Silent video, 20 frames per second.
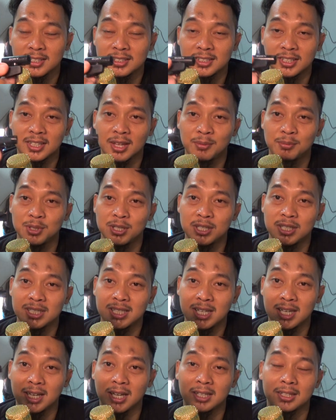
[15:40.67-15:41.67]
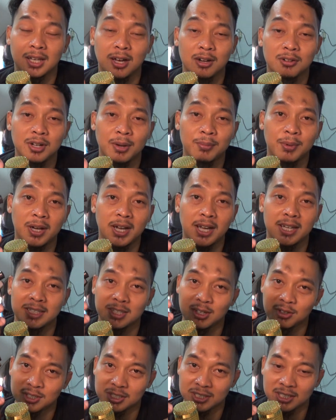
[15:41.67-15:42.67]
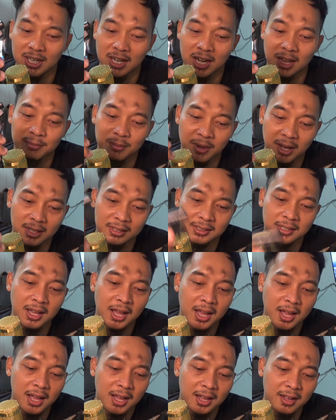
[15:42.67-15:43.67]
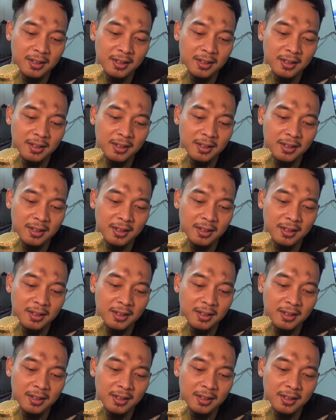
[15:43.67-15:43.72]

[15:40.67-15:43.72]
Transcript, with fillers: tetapi saya nggak tahu apakah ini original apa enggak